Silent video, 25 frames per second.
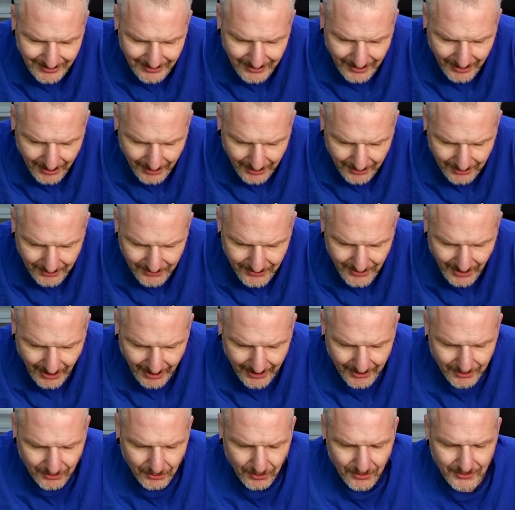Ne, ist
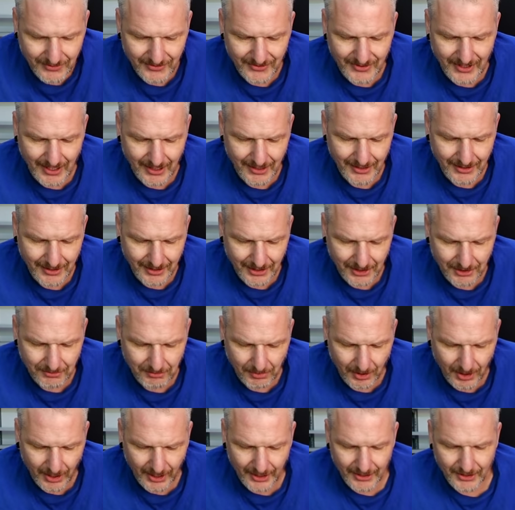keine große Sache,
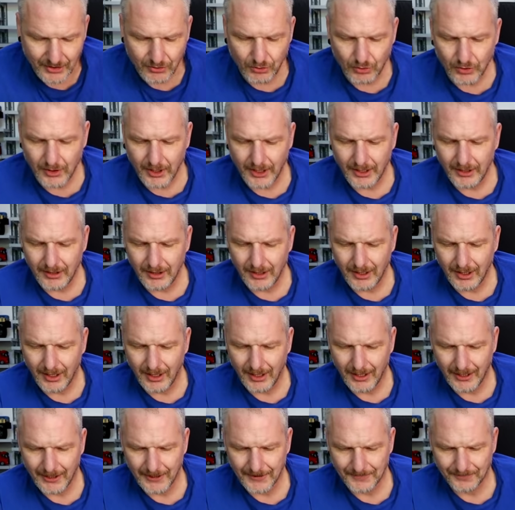kriegt man recht gut hin.
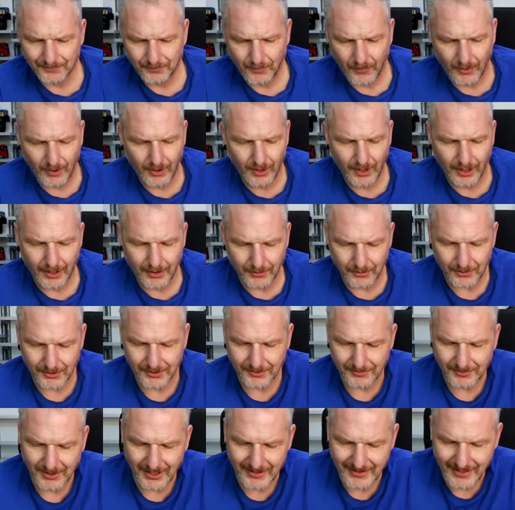Na
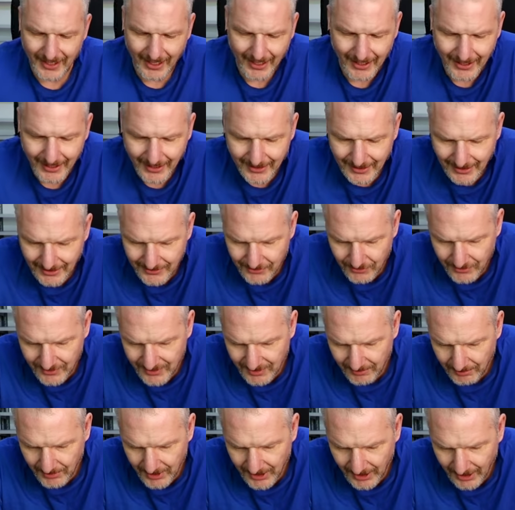gut, das erklärt dann so
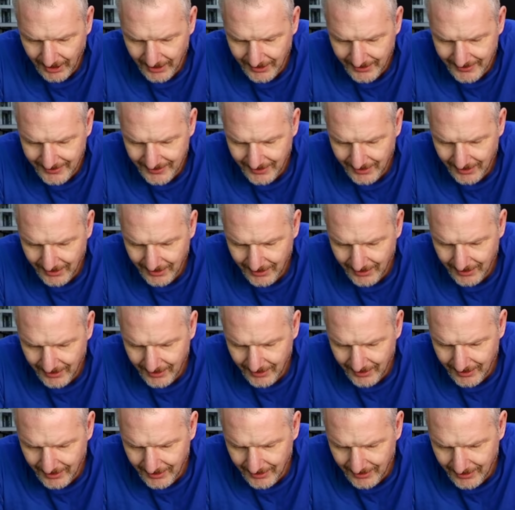ziemlich alles.
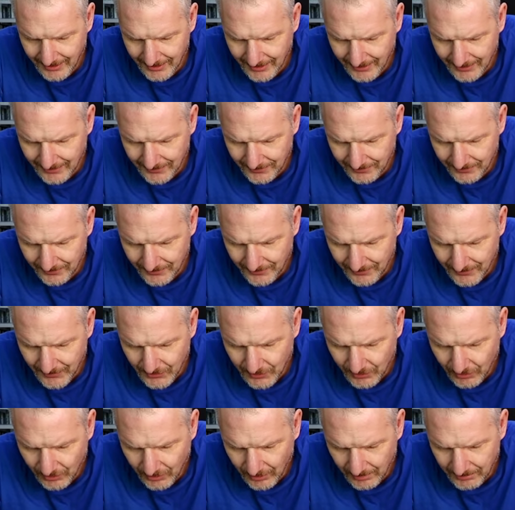
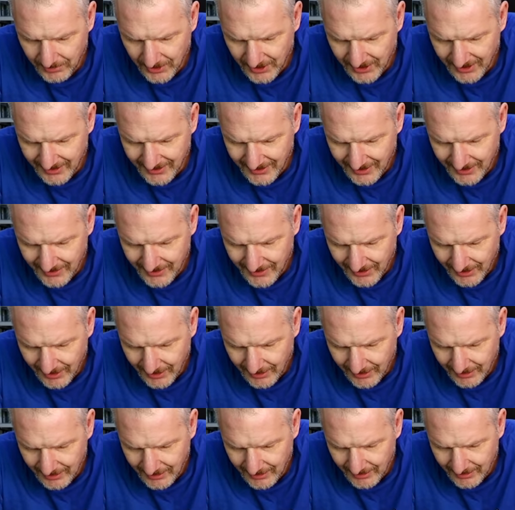Gucken, ob ich das jetzt
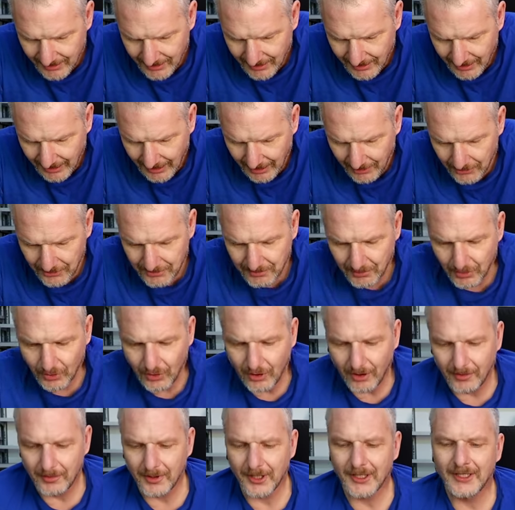hier
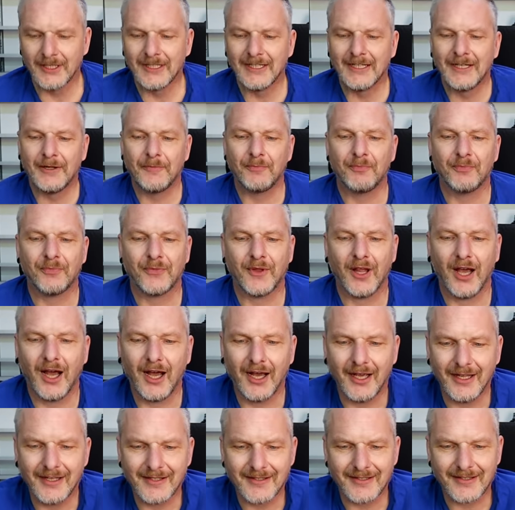rausbekomme.
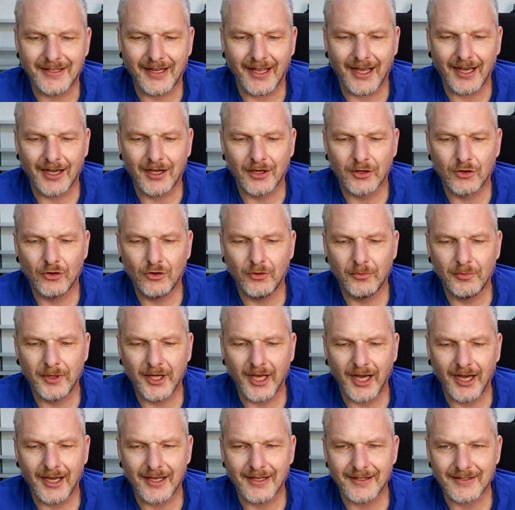Da ist der
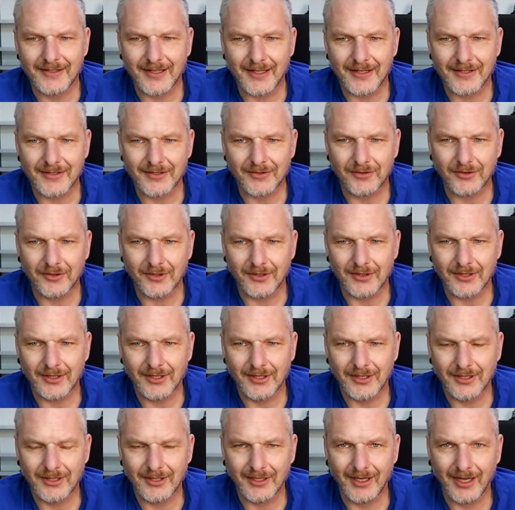Gummieinsatz und...
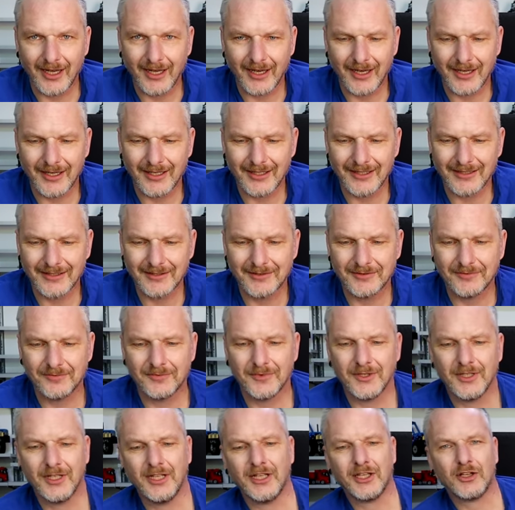Ach,
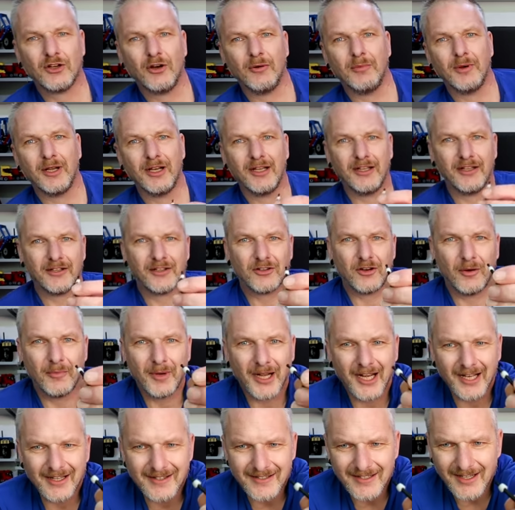ich komme mal, komm
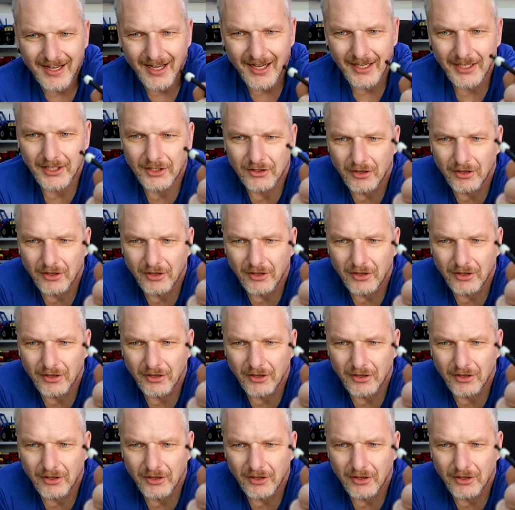mal ganz nah ran.